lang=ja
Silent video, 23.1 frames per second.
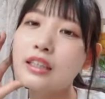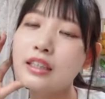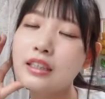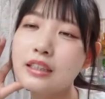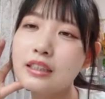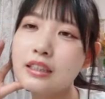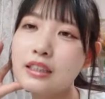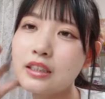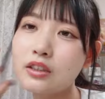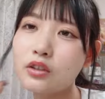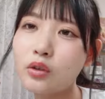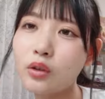
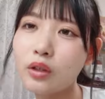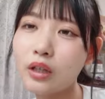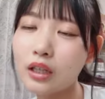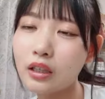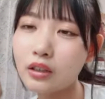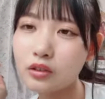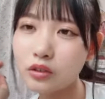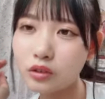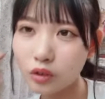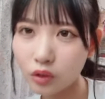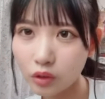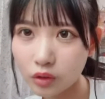一
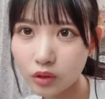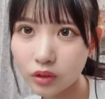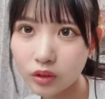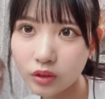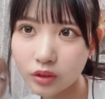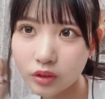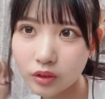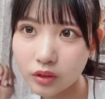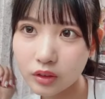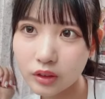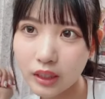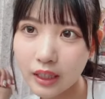
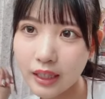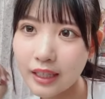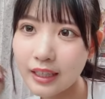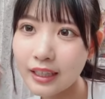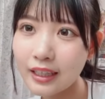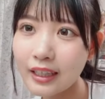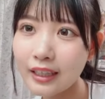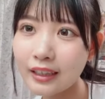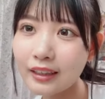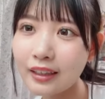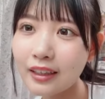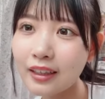ドランチョスあ
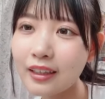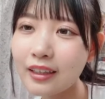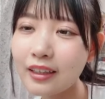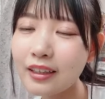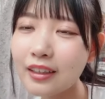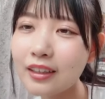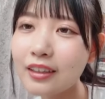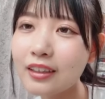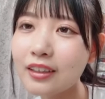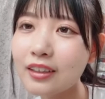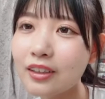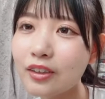りが
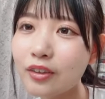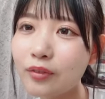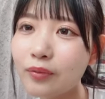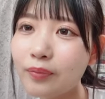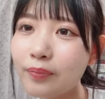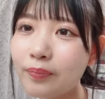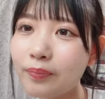とう